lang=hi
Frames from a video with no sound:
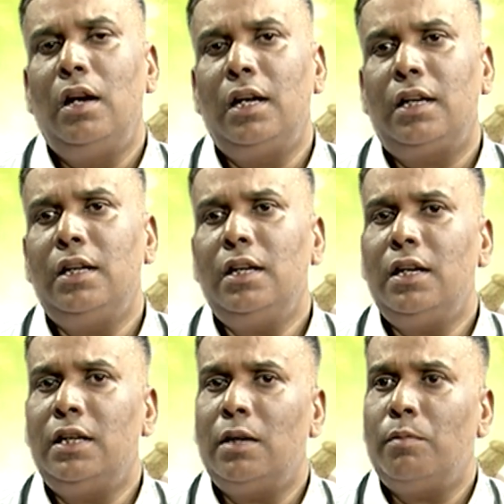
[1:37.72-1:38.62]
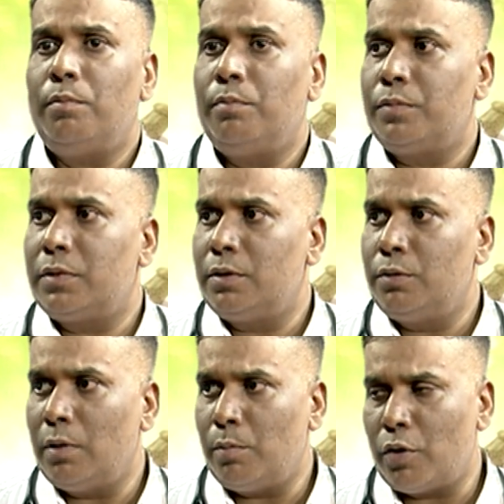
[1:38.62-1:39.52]
लेकिन यह
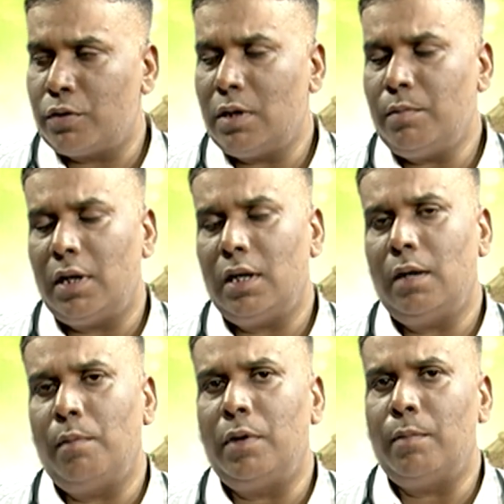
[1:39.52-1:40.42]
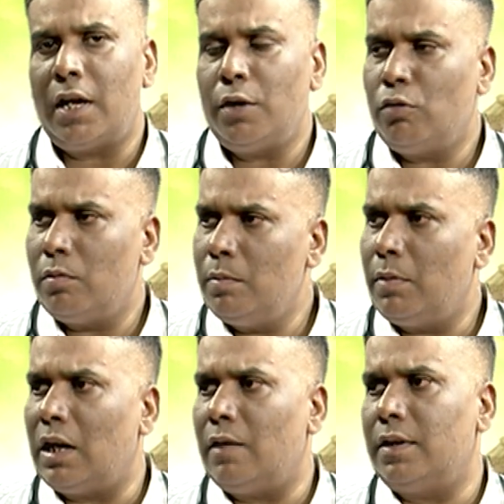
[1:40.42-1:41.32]
जो है मौसम है बीमारी को भी
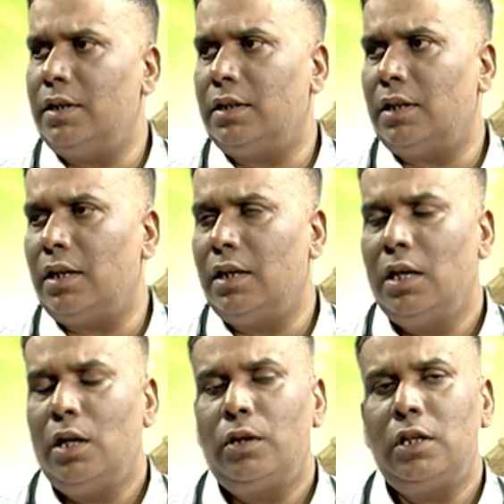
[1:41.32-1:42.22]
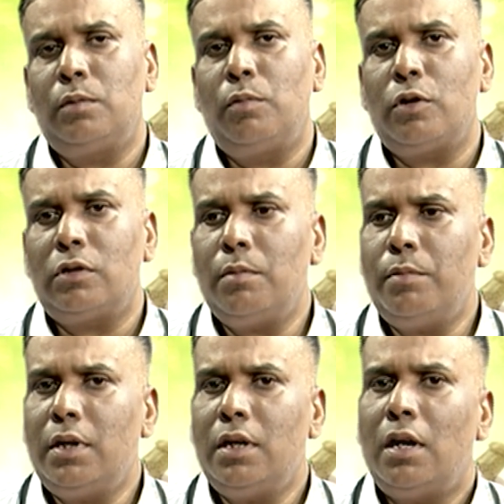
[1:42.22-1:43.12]
बढ़ावा देता है तो इस मौसम
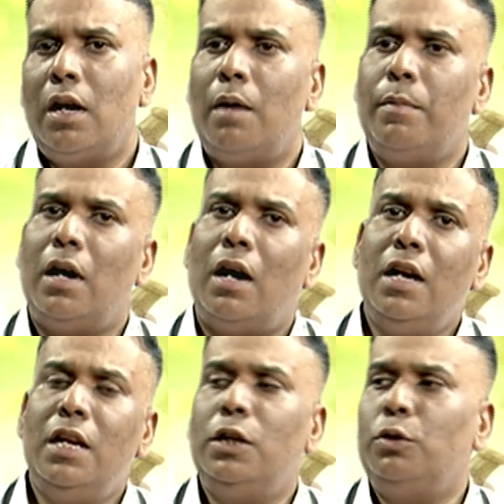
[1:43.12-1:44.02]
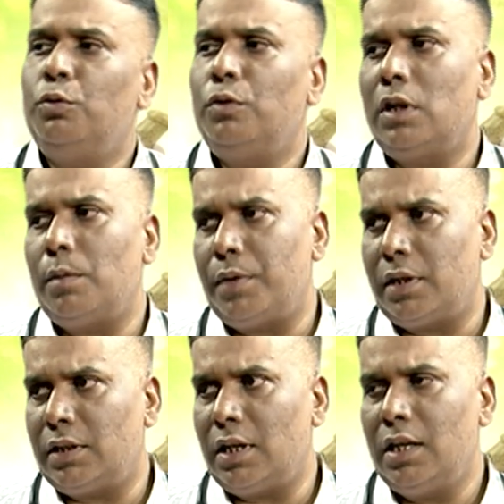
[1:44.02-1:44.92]
में हमें अन्य ऋतुओं की
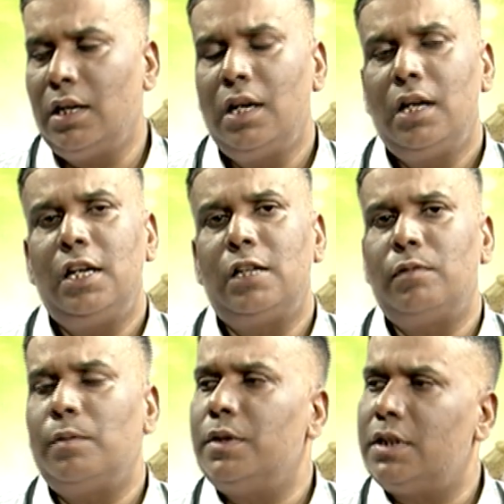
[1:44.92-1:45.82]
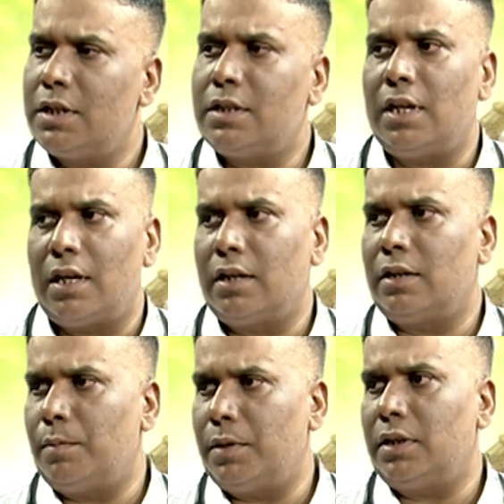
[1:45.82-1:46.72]
अपेक्षा इसमें विशेष ध्यान
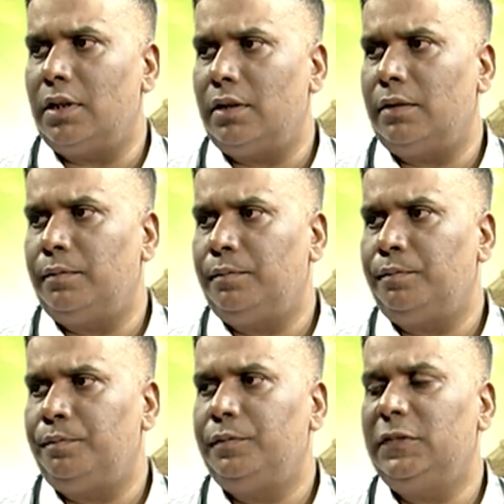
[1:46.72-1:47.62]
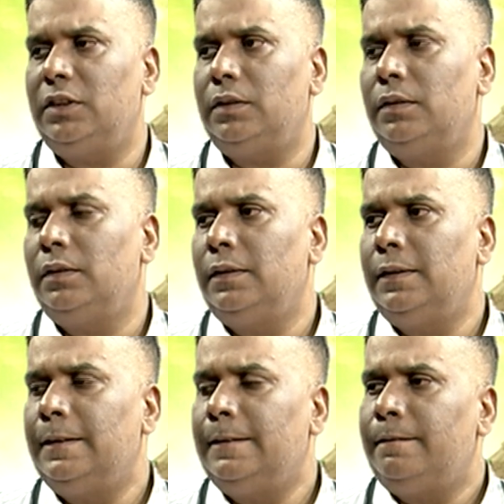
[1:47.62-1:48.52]
रखना पड़ता है जी, जी। तो जैसे कि
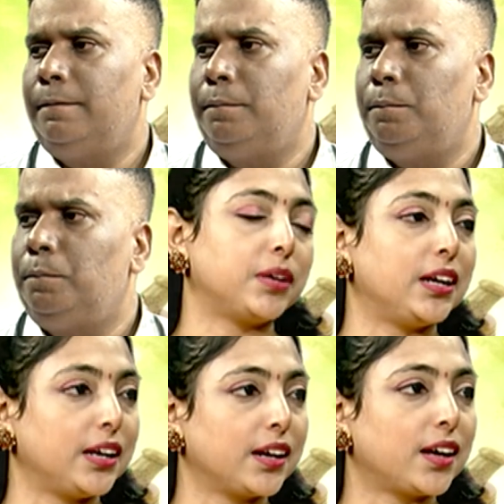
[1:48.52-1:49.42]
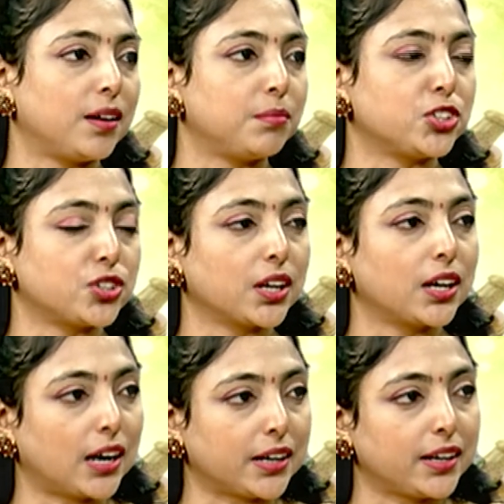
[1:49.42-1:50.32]
इसमें डॉक्टर मलेरिया मच्छर के
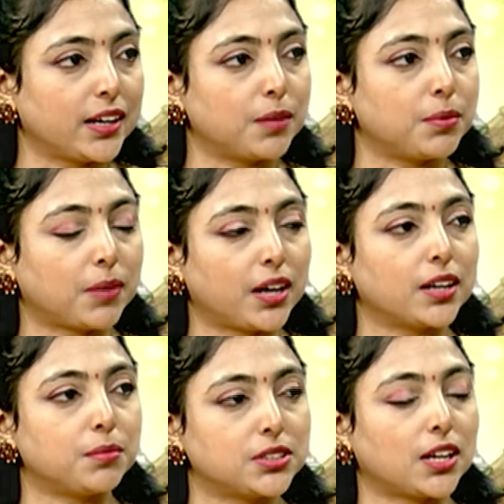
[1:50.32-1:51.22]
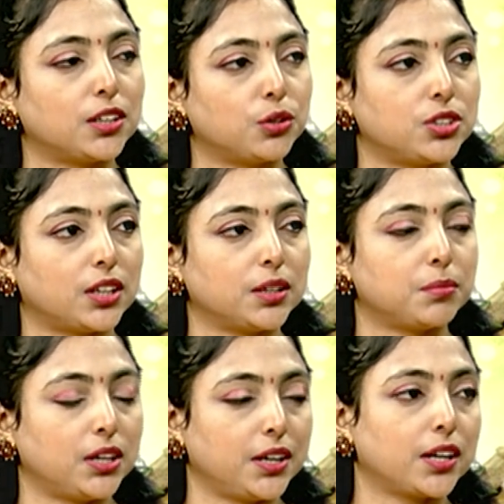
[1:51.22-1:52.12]
काटने की बीमारियां भी ज़्यादा हो जाती है
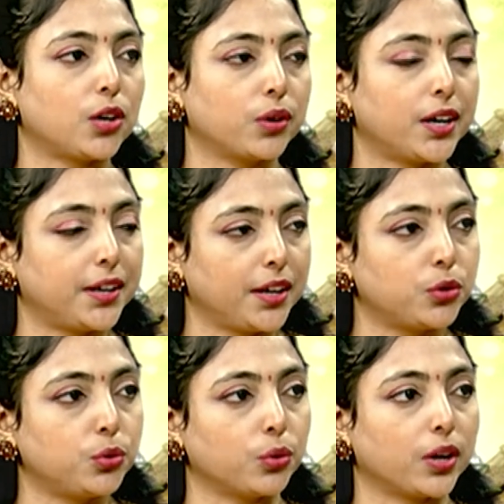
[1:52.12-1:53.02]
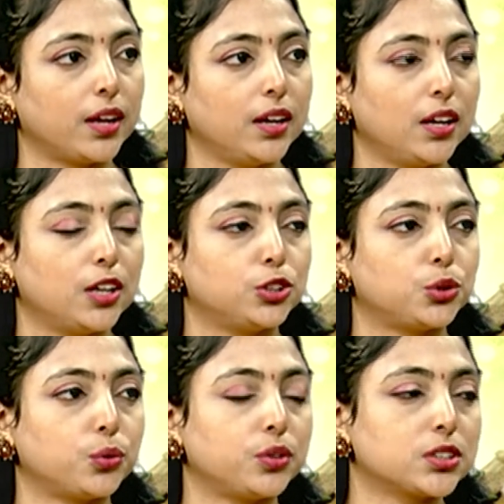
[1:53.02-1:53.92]
मलेरिया हो गया डेंगू हो गए
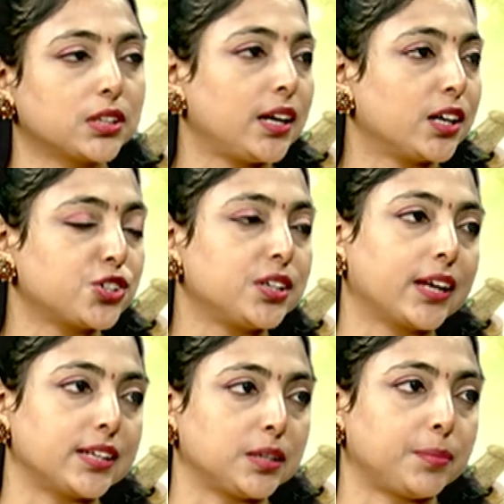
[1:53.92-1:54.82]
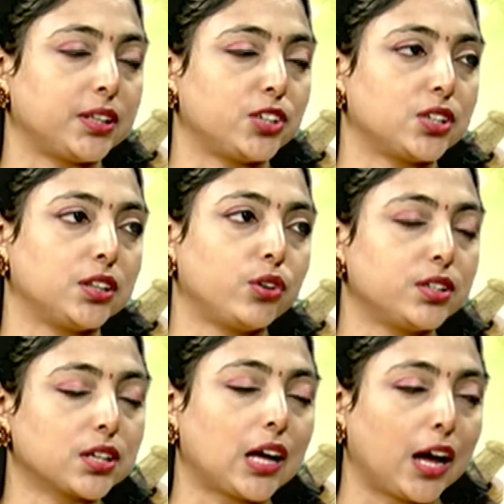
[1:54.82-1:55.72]
तो इसके लक्षण कैसे पता चलते हैं और
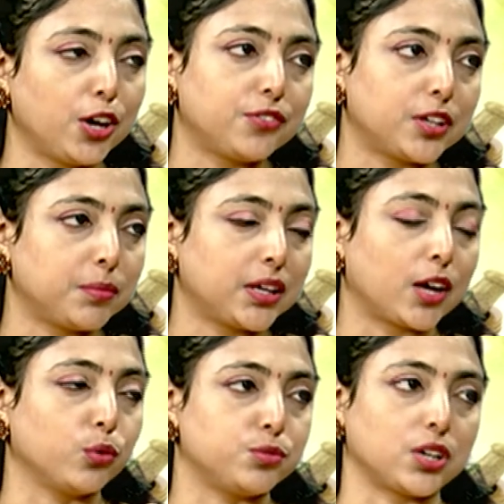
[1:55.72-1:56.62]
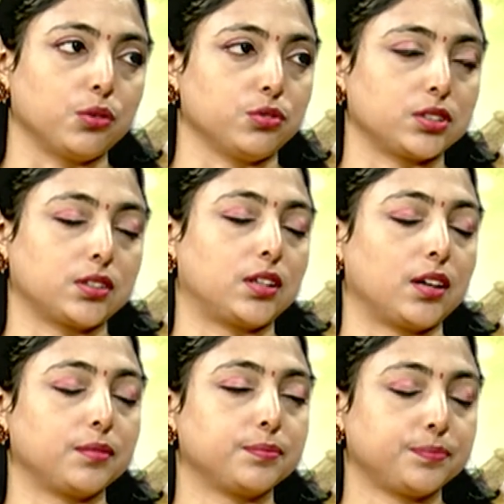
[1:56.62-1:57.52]
इसका आयुर्वेद में क्या उपचार हो सकता है
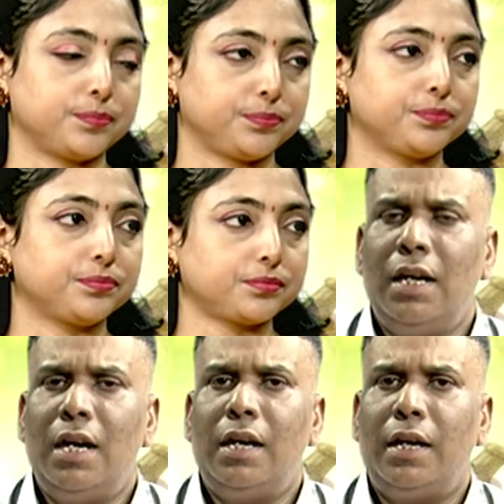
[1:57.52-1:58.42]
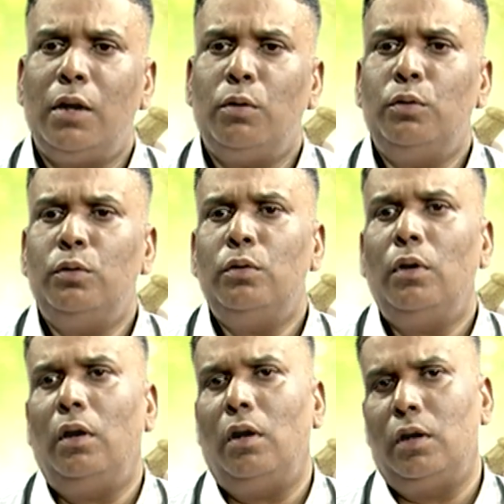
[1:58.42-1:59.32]
बिल्कुल मलेरिया डेंगू
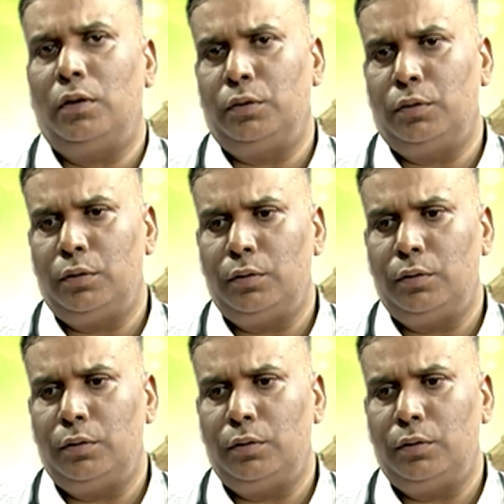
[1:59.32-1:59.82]
और जो